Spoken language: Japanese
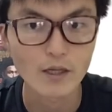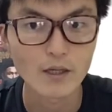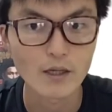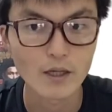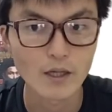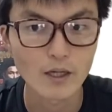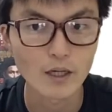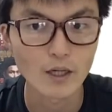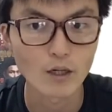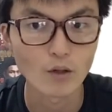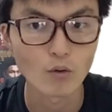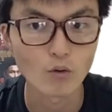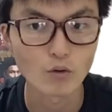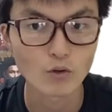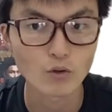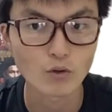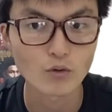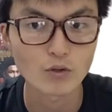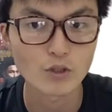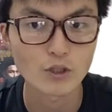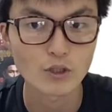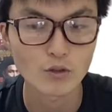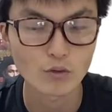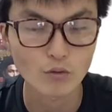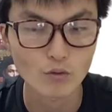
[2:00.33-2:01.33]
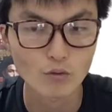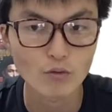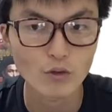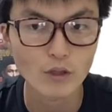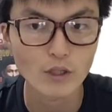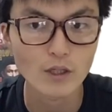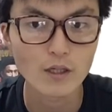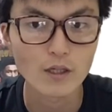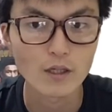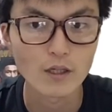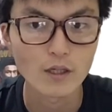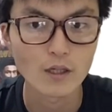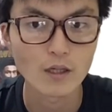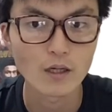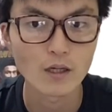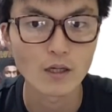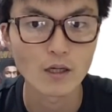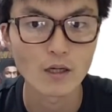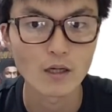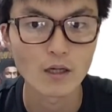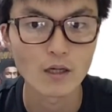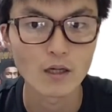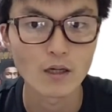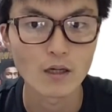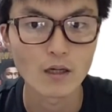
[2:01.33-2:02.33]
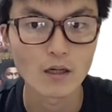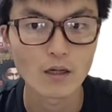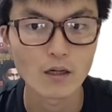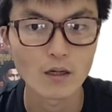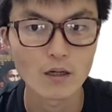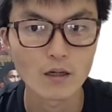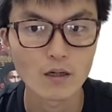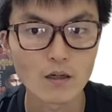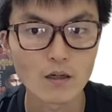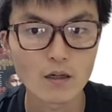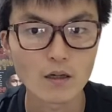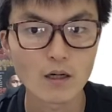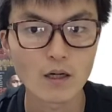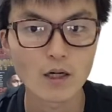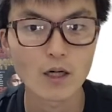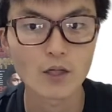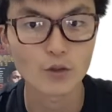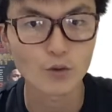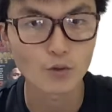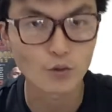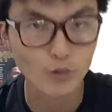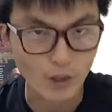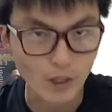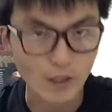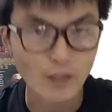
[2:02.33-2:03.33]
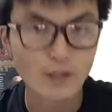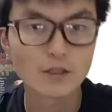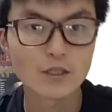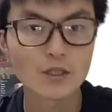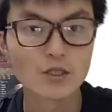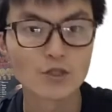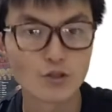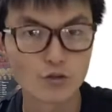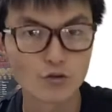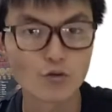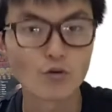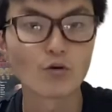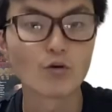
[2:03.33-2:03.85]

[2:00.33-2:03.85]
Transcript: えご存知の通り、えあのような選手